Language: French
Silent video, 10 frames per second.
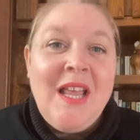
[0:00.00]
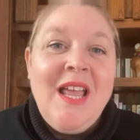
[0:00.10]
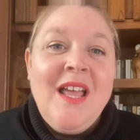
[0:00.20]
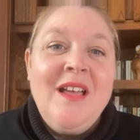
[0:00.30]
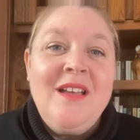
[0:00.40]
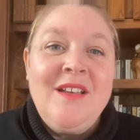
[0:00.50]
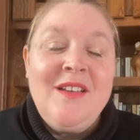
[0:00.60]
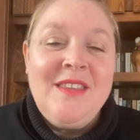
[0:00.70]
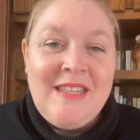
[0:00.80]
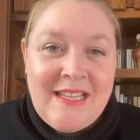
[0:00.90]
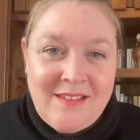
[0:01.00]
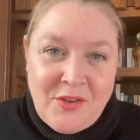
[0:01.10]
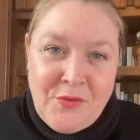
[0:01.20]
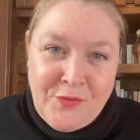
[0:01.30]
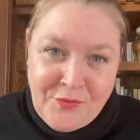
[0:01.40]
Euh, naître
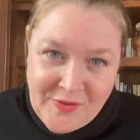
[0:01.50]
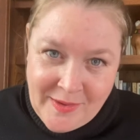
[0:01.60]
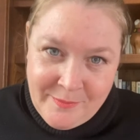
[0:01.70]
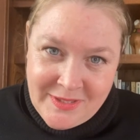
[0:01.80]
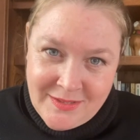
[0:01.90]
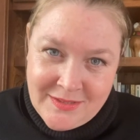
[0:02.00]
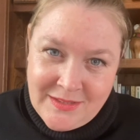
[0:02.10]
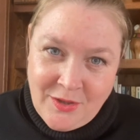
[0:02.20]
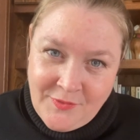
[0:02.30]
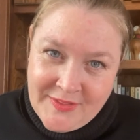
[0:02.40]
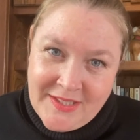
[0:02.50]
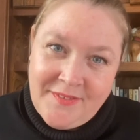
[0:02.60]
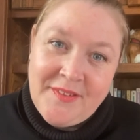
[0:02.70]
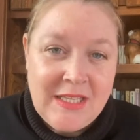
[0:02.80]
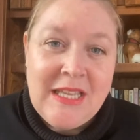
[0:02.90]
femme en
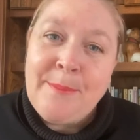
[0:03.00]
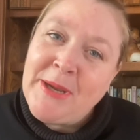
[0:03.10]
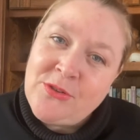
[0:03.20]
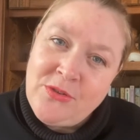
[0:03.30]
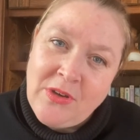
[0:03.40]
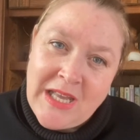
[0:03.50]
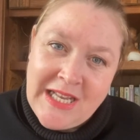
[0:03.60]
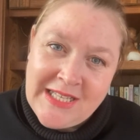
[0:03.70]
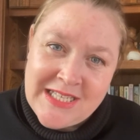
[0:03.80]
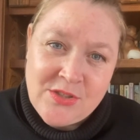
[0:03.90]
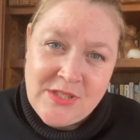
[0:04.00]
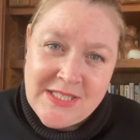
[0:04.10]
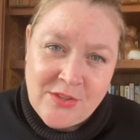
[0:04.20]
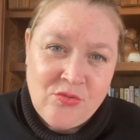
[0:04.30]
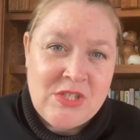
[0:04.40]
Inde et appartenant à la caste
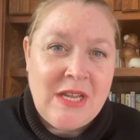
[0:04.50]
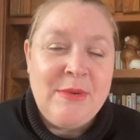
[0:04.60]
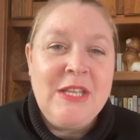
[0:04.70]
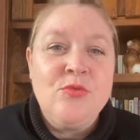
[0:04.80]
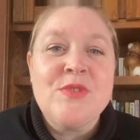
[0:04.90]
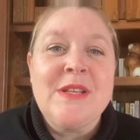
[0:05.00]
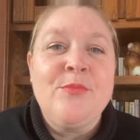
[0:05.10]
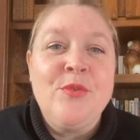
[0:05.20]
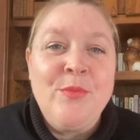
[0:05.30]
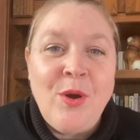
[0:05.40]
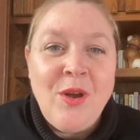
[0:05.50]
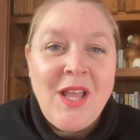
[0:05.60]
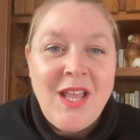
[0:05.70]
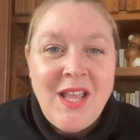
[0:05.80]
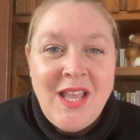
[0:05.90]
des intouchables est tout simplement...
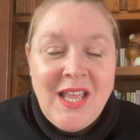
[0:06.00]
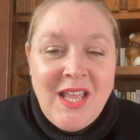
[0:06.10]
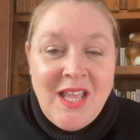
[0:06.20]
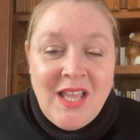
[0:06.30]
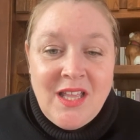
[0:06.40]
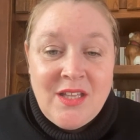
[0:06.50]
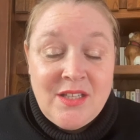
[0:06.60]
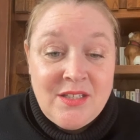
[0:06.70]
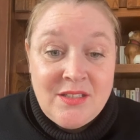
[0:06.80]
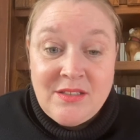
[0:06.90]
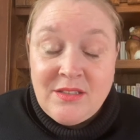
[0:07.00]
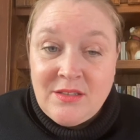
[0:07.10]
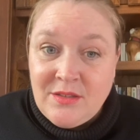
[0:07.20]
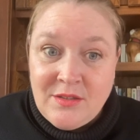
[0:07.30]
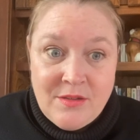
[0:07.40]

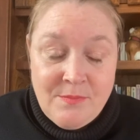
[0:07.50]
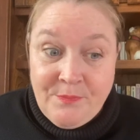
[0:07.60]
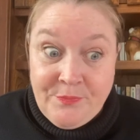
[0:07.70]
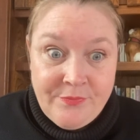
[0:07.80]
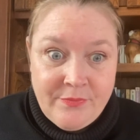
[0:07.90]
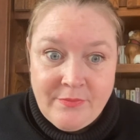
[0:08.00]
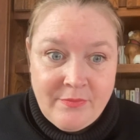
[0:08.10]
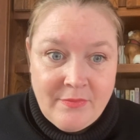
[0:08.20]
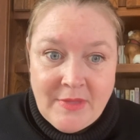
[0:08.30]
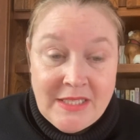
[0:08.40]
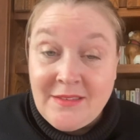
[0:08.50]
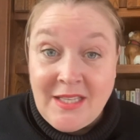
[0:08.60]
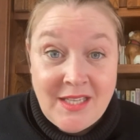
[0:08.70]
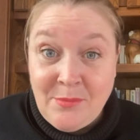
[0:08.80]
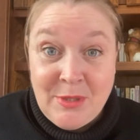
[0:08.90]
Euh,
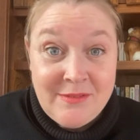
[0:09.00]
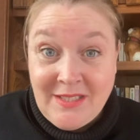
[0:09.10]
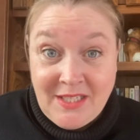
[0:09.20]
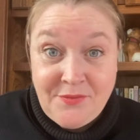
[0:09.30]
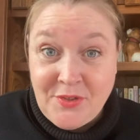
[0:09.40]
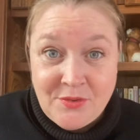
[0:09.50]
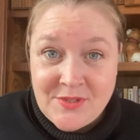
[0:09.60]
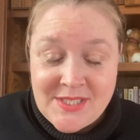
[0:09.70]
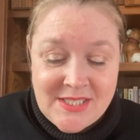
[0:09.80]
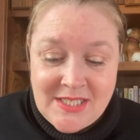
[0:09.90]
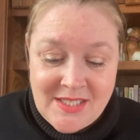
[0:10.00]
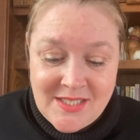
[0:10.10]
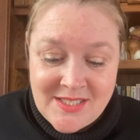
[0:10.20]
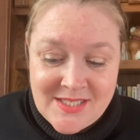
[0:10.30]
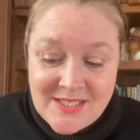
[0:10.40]
terrible, terrifiant.
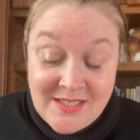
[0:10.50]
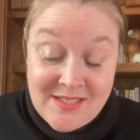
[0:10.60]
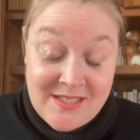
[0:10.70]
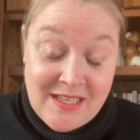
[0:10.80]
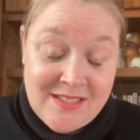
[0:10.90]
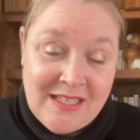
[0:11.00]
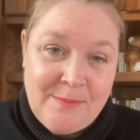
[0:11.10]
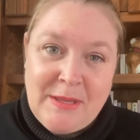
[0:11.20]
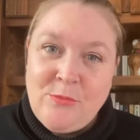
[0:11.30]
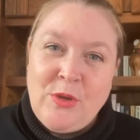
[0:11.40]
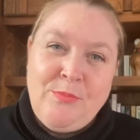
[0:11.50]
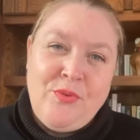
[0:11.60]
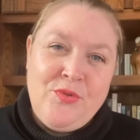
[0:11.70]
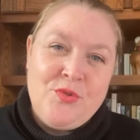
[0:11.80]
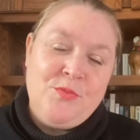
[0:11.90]
C'est, ça, ça n'a pas de mots. Et
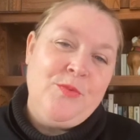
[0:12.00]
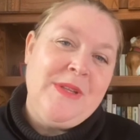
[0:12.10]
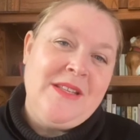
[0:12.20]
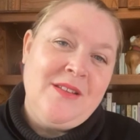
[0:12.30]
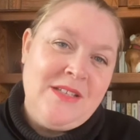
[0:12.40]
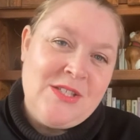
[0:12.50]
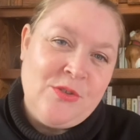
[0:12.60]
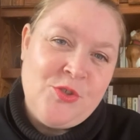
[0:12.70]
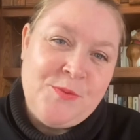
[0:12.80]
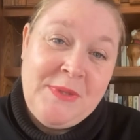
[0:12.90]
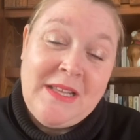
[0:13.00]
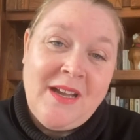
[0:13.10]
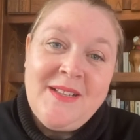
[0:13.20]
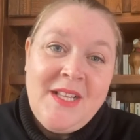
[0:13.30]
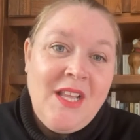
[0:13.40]
plus je me mettais dans l'histoire de
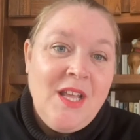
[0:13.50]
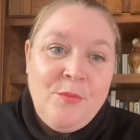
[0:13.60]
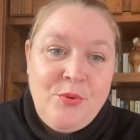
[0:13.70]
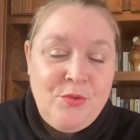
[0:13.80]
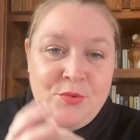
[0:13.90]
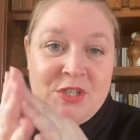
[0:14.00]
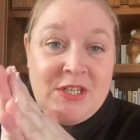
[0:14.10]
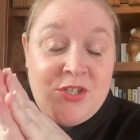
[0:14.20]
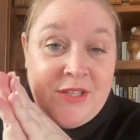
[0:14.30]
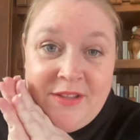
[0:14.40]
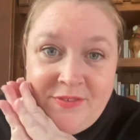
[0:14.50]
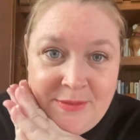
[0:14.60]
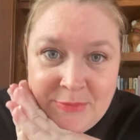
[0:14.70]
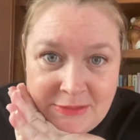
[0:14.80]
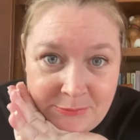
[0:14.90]
Smita, plus j'en avais
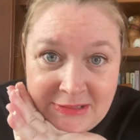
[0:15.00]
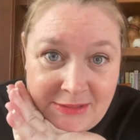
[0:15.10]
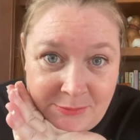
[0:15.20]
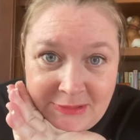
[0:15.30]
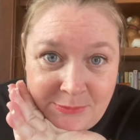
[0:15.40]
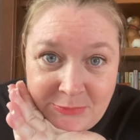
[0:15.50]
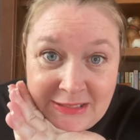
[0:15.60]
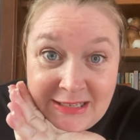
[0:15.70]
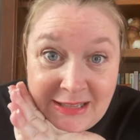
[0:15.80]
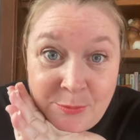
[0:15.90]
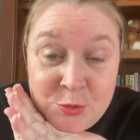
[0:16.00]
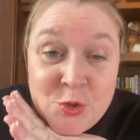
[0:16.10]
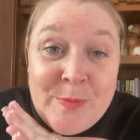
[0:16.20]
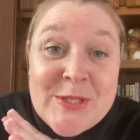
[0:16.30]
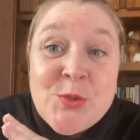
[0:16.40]
mais, mais, mais, les larmes aux
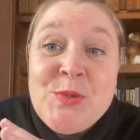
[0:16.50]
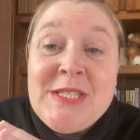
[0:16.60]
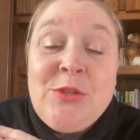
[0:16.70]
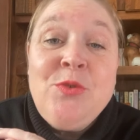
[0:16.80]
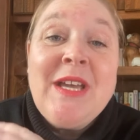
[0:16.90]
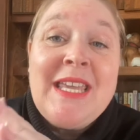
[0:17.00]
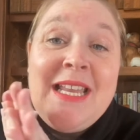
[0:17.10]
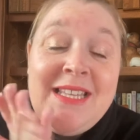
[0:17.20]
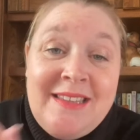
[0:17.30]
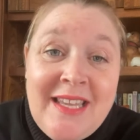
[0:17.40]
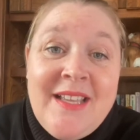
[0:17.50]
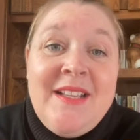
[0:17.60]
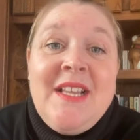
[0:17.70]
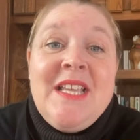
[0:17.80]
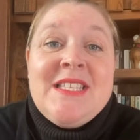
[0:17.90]
yeux parce que c'est une réalité,
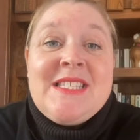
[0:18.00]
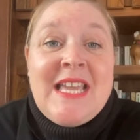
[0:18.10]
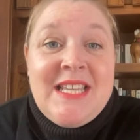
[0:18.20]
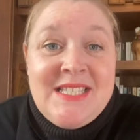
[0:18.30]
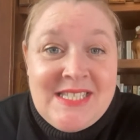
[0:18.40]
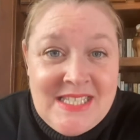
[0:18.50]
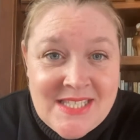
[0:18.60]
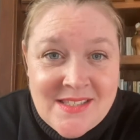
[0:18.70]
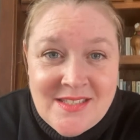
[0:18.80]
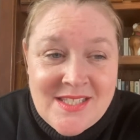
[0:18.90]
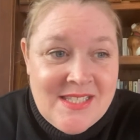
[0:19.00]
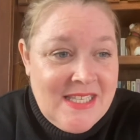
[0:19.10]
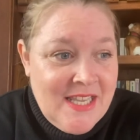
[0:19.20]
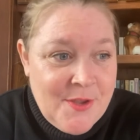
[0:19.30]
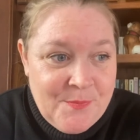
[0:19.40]
ça existe,
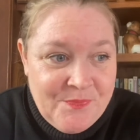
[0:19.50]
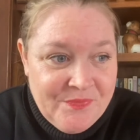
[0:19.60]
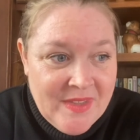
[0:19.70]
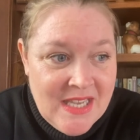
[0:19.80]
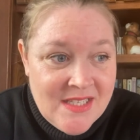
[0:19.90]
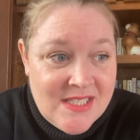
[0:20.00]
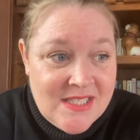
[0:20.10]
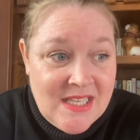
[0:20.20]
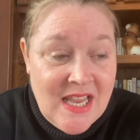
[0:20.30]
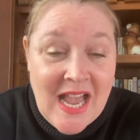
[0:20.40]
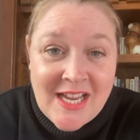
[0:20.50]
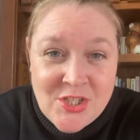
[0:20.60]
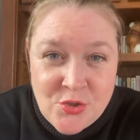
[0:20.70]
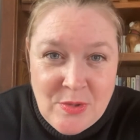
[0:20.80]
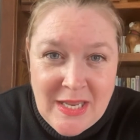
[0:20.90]
c'est
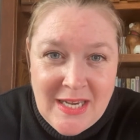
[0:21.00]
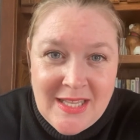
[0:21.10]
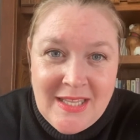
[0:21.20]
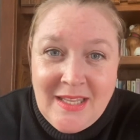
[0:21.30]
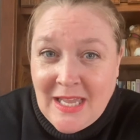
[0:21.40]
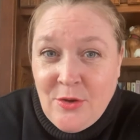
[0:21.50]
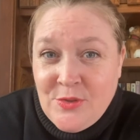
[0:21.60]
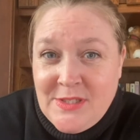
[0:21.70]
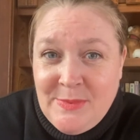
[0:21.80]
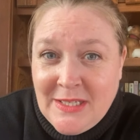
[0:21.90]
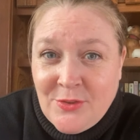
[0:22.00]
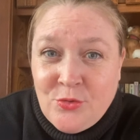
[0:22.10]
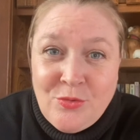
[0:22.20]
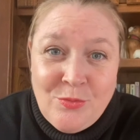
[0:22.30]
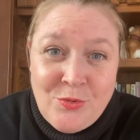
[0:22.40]
actuel et elle le dit bien,
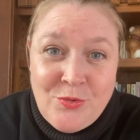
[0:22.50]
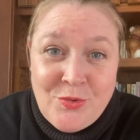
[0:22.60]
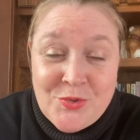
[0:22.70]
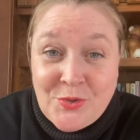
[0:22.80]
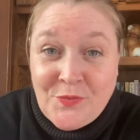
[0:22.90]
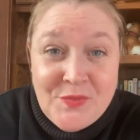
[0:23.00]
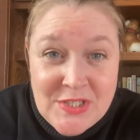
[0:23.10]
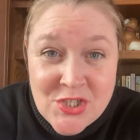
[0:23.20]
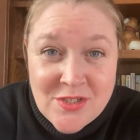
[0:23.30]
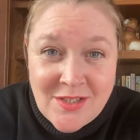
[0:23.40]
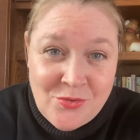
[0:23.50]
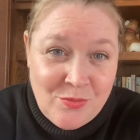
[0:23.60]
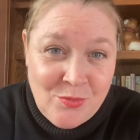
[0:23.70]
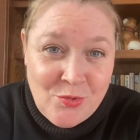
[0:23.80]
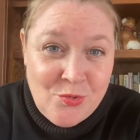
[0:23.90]
tout le monde s'en fiche, tout
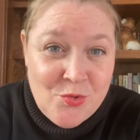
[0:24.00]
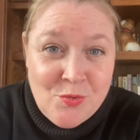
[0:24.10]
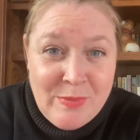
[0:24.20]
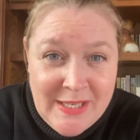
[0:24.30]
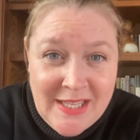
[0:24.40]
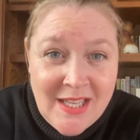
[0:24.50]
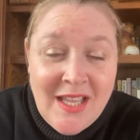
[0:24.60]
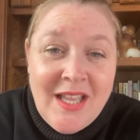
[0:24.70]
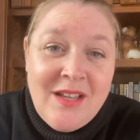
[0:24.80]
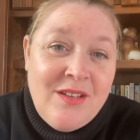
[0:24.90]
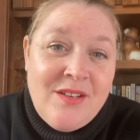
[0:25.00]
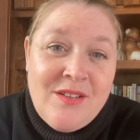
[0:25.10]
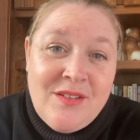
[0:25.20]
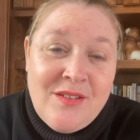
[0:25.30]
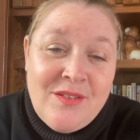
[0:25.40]
le monde nous oublie,
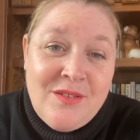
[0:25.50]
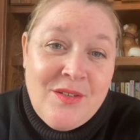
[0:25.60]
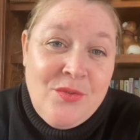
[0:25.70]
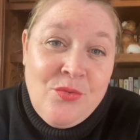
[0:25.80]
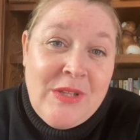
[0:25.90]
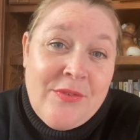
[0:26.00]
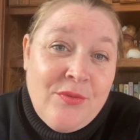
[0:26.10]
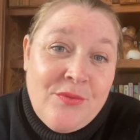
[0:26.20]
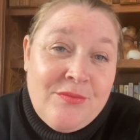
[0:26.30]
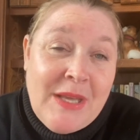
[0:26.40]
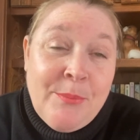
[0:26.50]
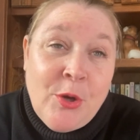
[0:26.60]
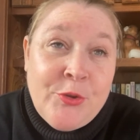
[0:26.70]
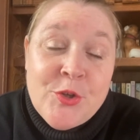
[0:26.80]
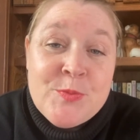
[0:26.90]
euh, nous n'avons
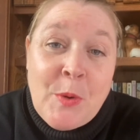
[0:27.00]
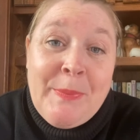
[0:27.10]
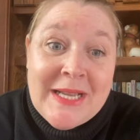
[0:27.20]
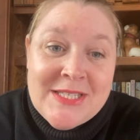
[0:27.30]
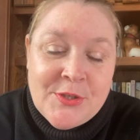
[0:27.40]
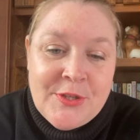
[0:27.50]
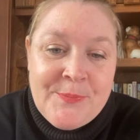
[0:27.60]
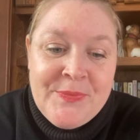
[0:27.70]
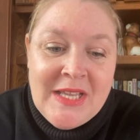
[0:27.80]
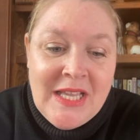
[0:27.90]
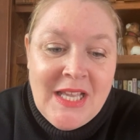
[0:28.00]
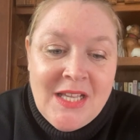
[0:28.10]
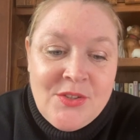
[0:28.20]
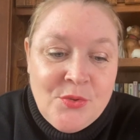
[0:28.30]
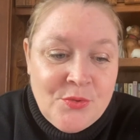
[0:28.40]
d'importance pour personne.
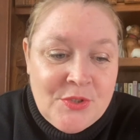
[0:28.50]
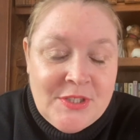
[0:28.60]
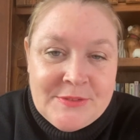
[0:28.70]
Donc,